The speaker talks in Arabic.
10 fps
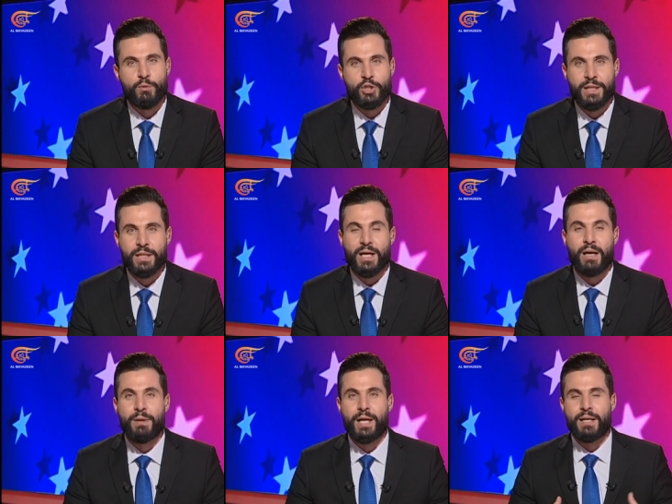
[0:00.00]
مشاهدينا
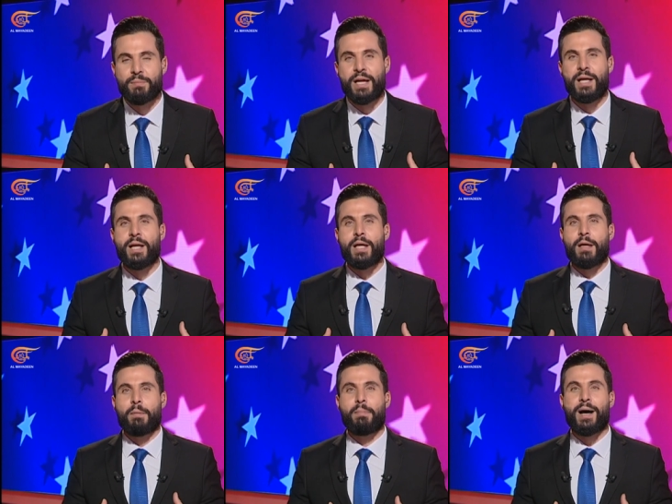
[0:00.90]
قبل أن نبدأ
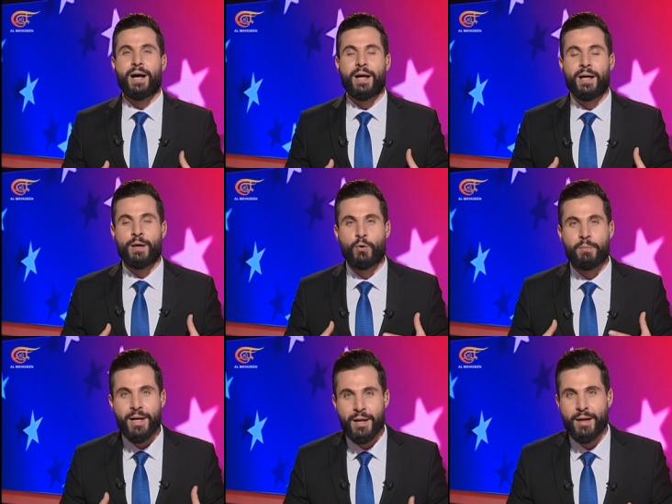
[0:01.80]

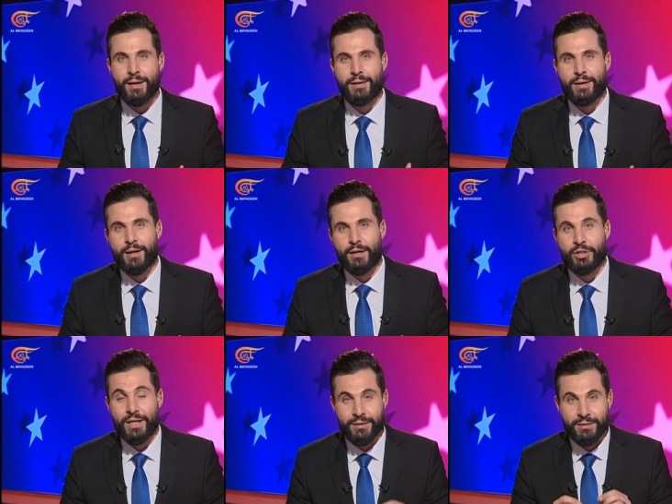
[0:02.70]
معهما النقاش
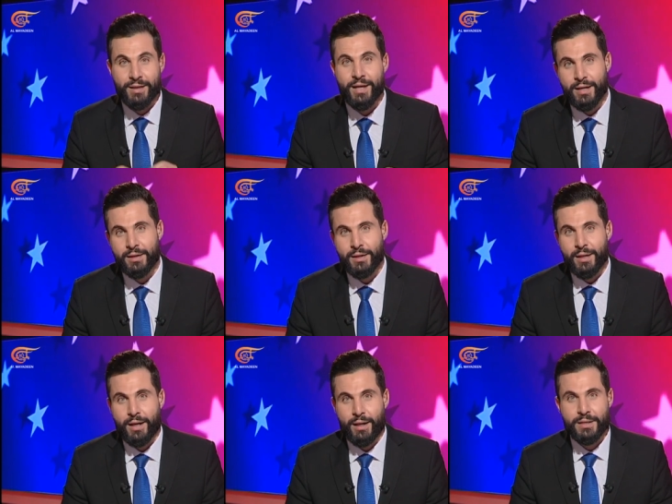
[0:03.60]
الاعتداء
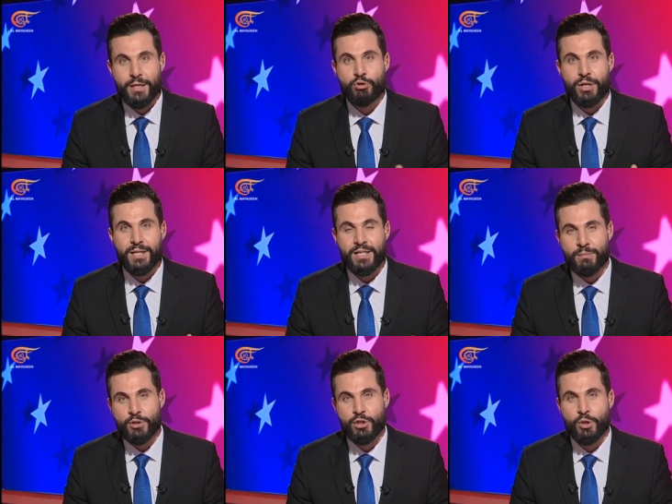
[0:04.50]
على زوج رئيسة
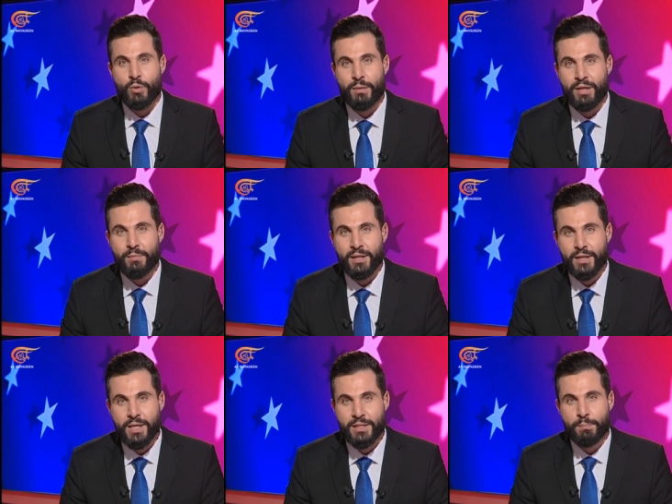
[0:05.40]
مجلس النواب الأمريكي
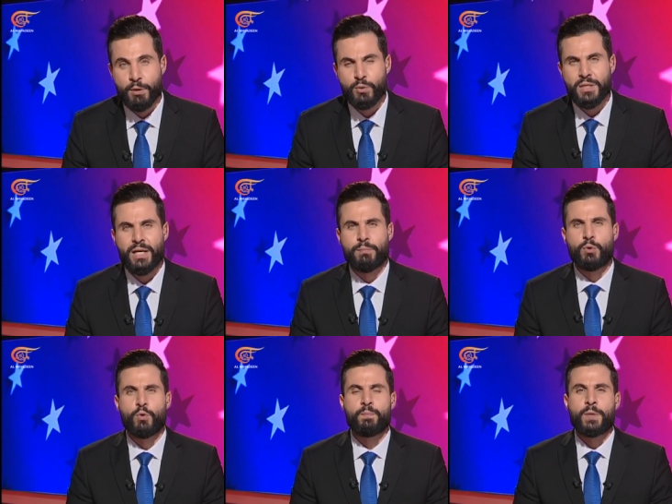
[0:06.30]
نانسي بيلوسي
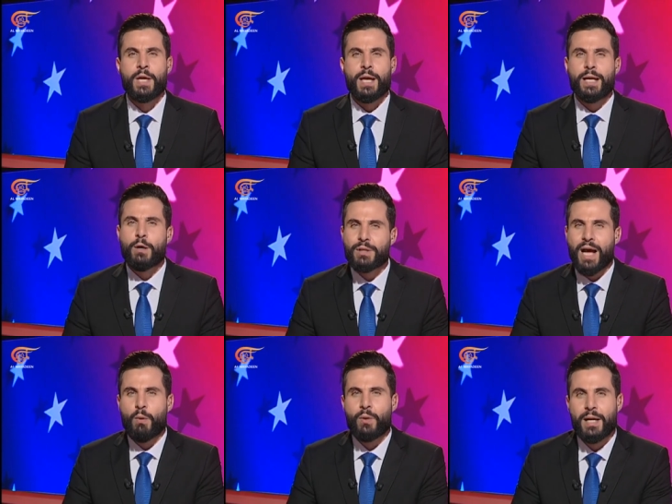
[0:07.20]
يبدو أنه
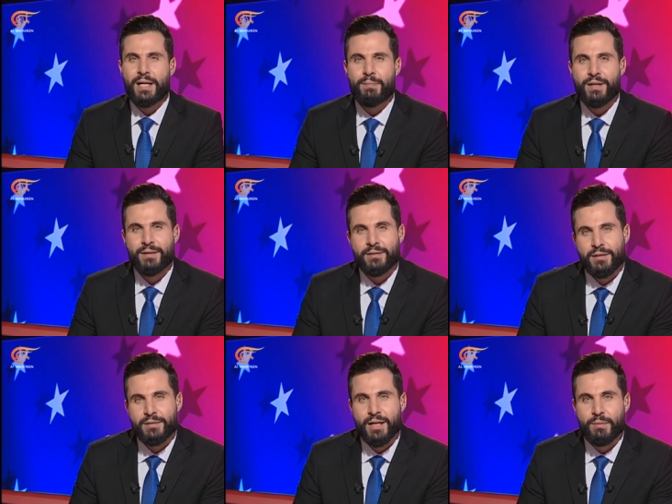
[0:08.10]
تحول إلى مادة
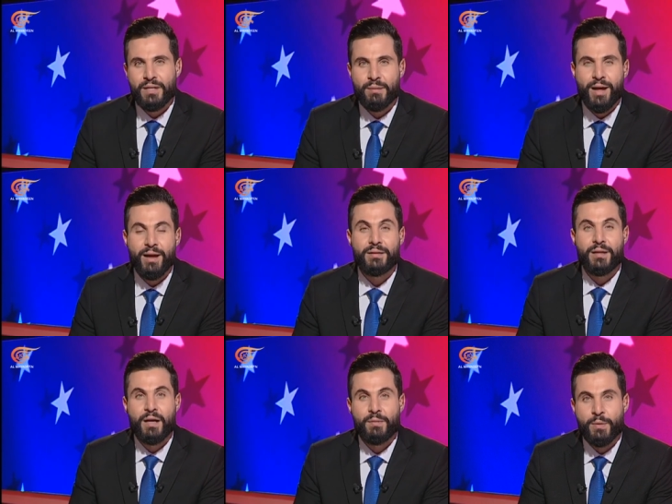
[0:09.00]
انتخابية مع
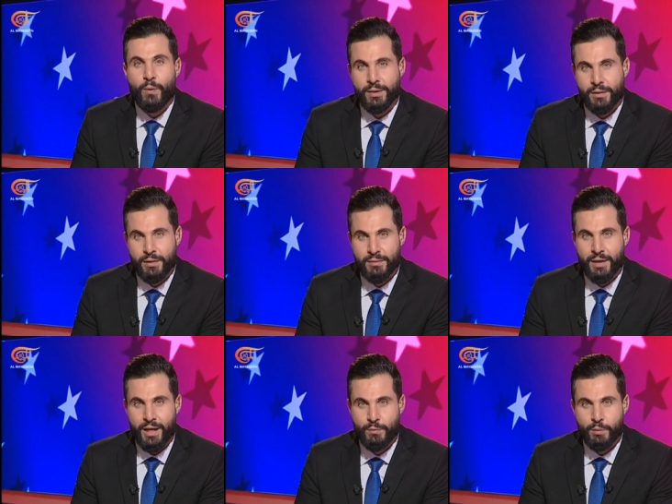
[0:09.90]
اقتراب موعد
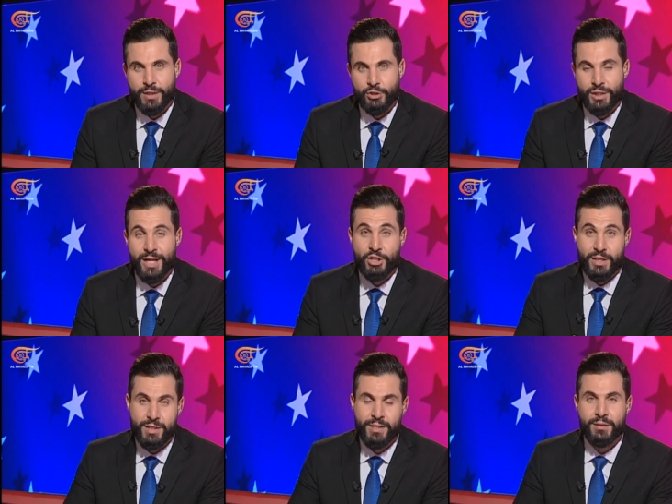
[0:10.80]
الاقتراع المباشر
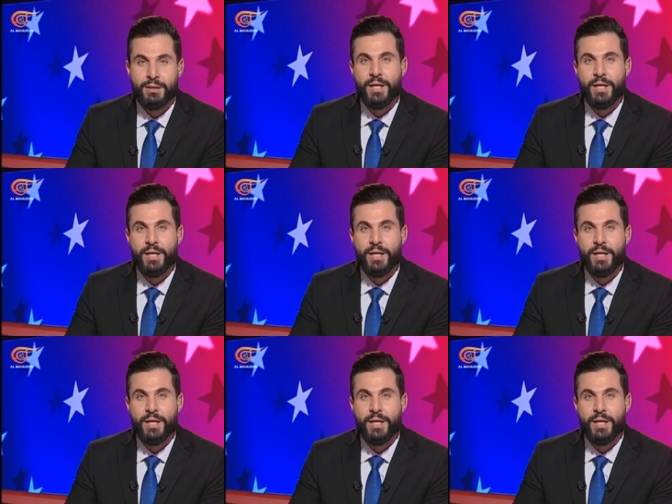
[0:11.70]
الجديد